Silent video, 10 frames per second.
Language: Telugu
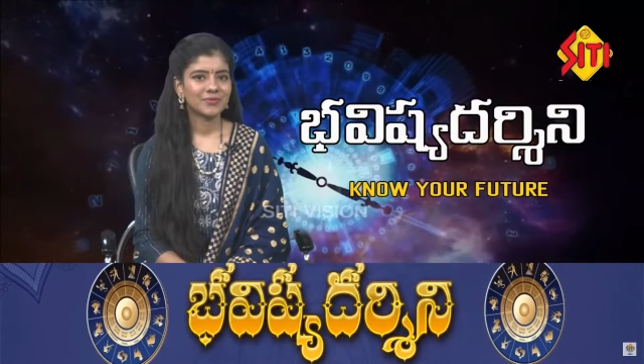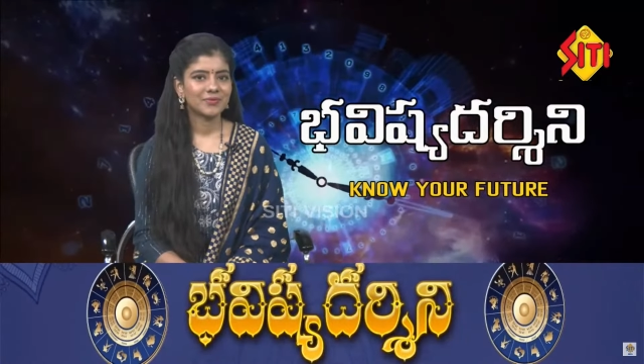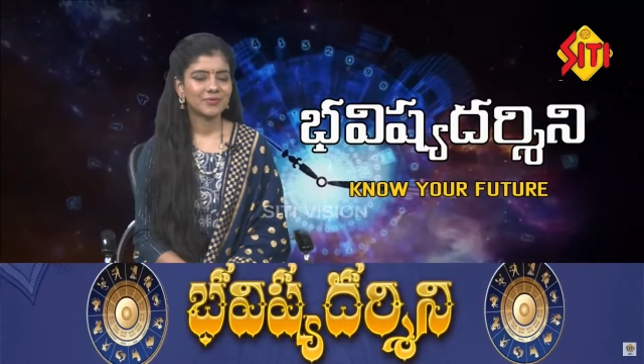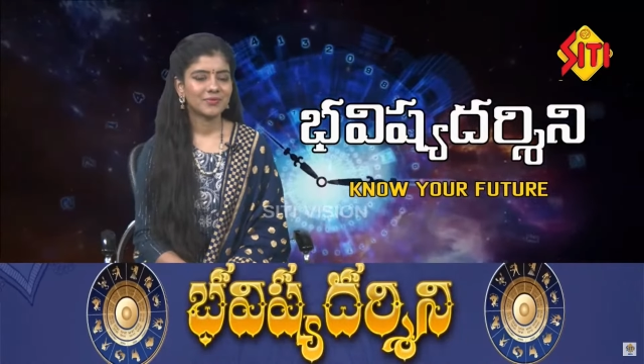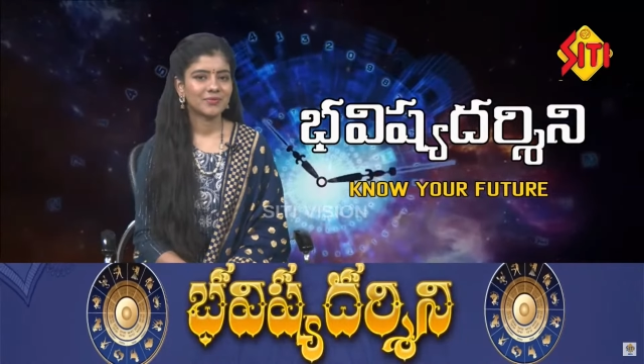
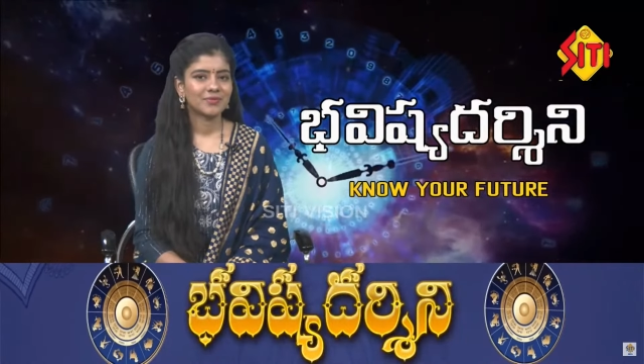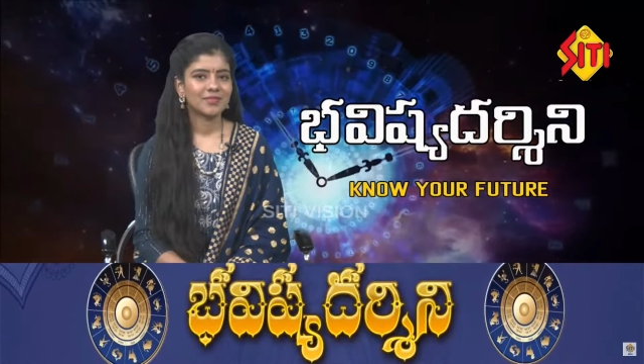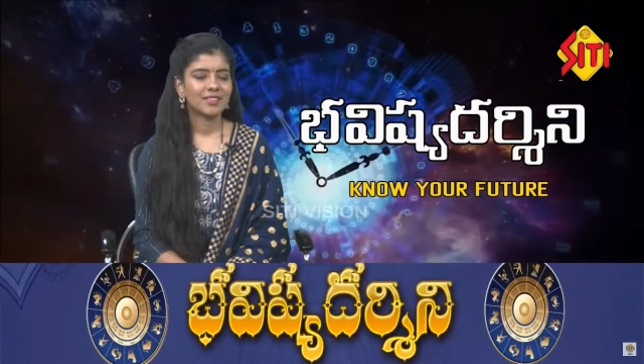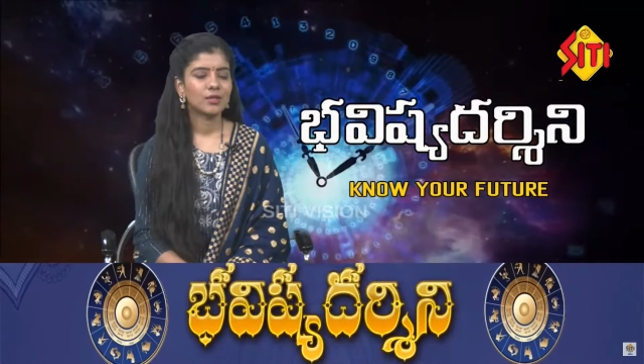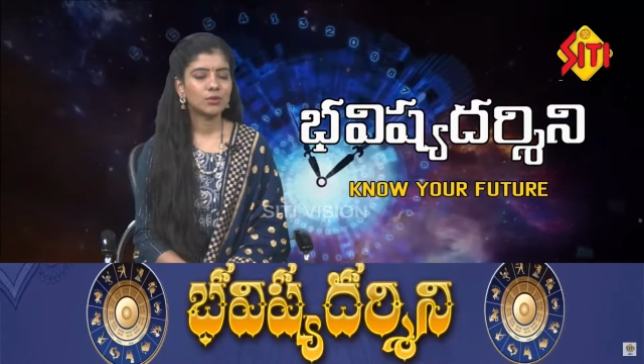గుంటూరు అండి
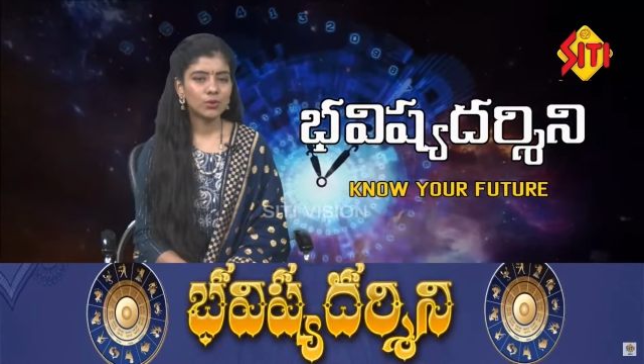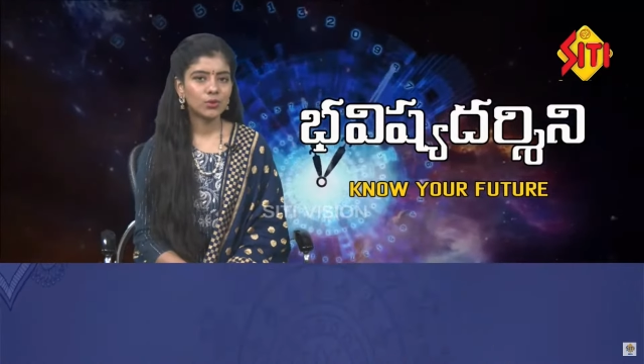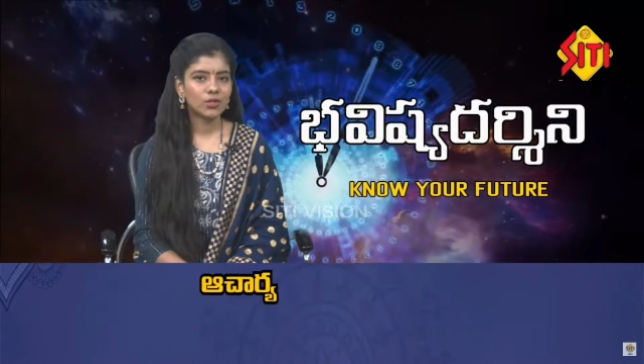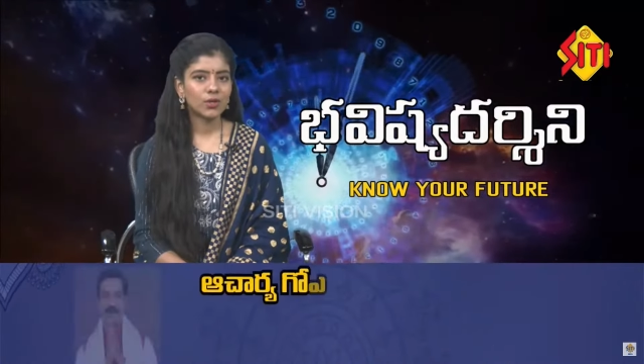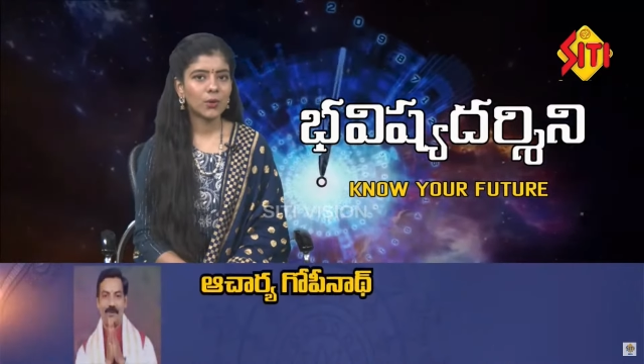
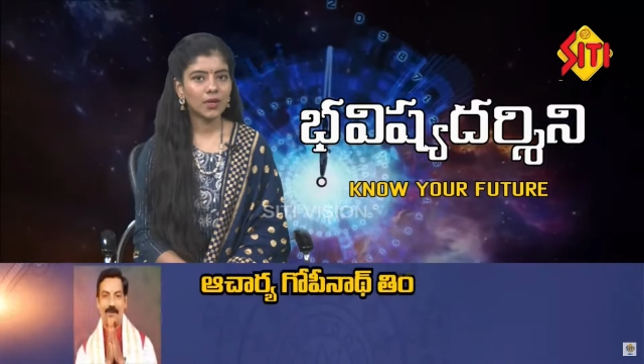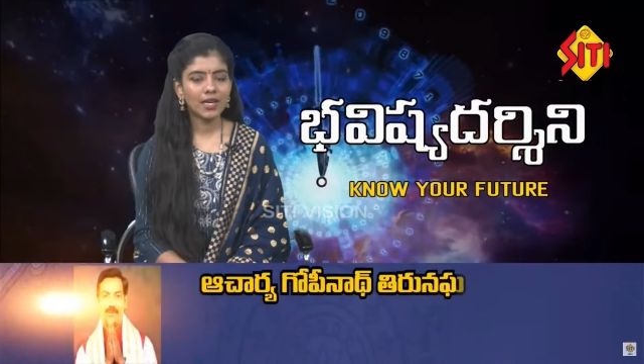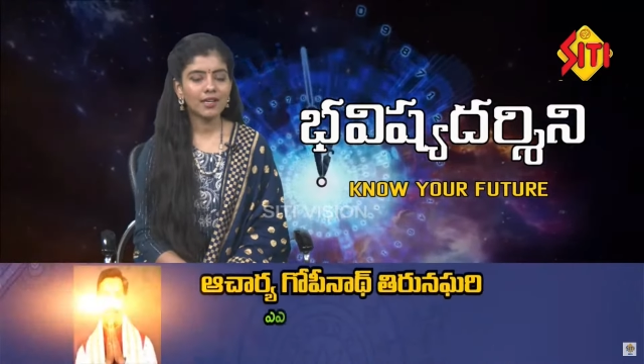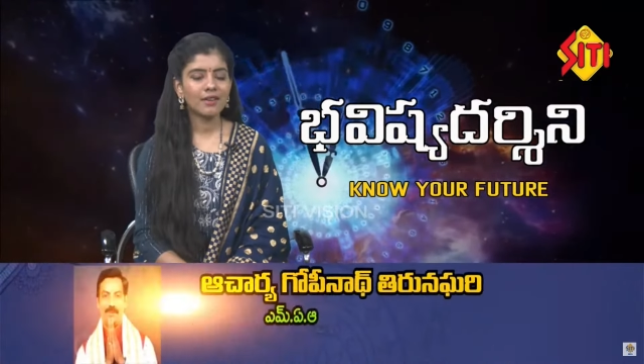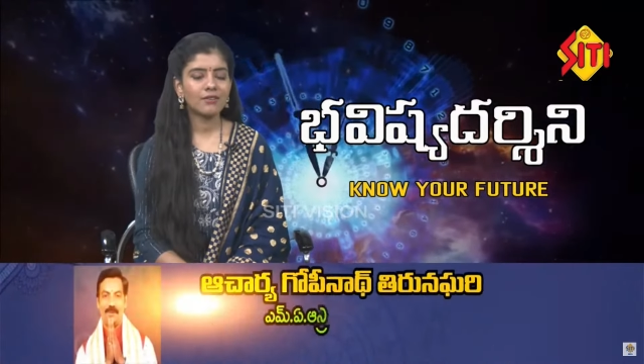గుంటూరు ఓకే